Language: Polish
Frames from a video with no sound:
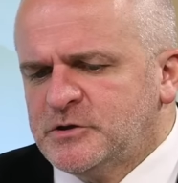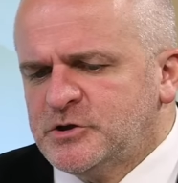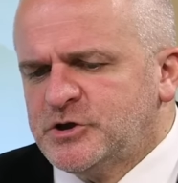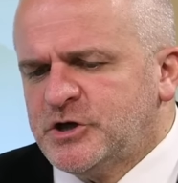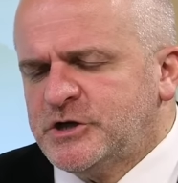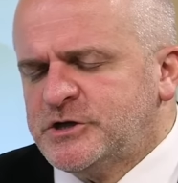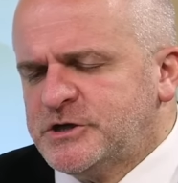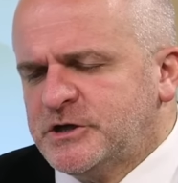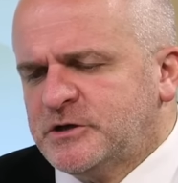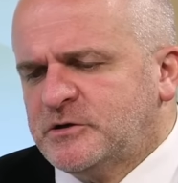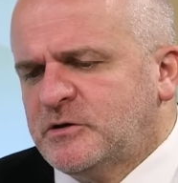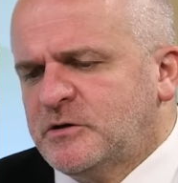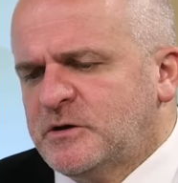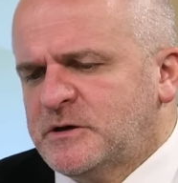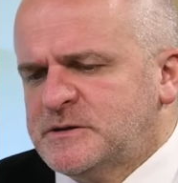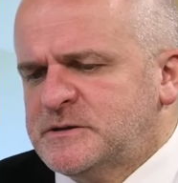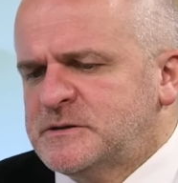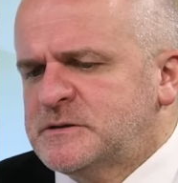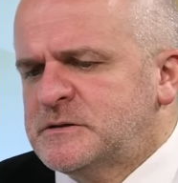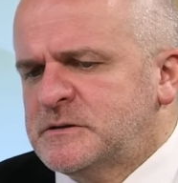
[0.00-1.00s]
trzecie to
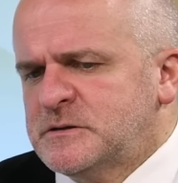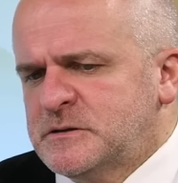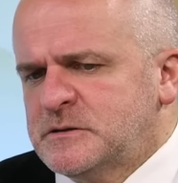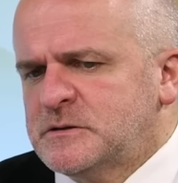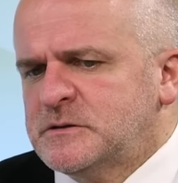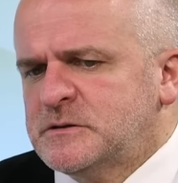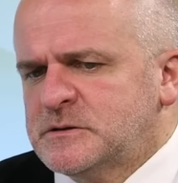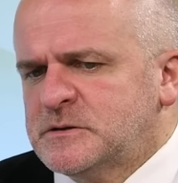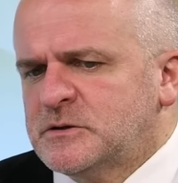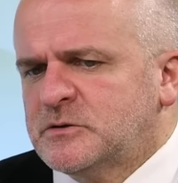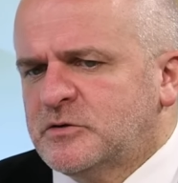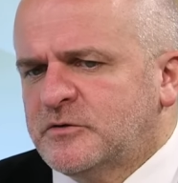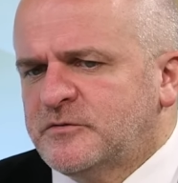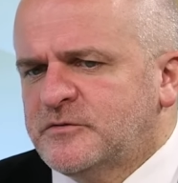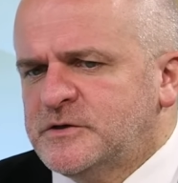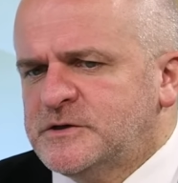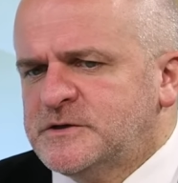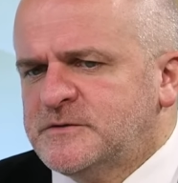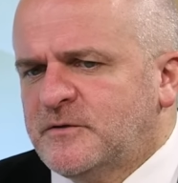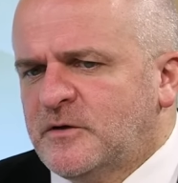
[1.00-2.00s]
jest e,
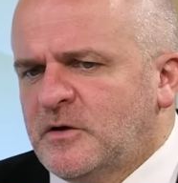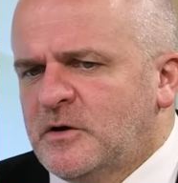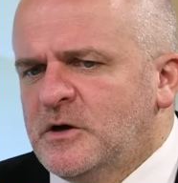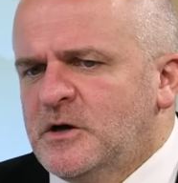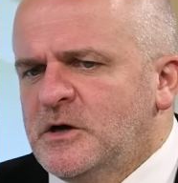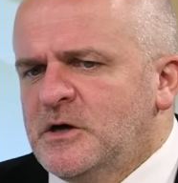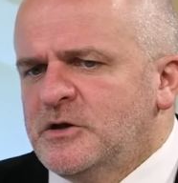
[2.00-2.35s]
sądownictwo.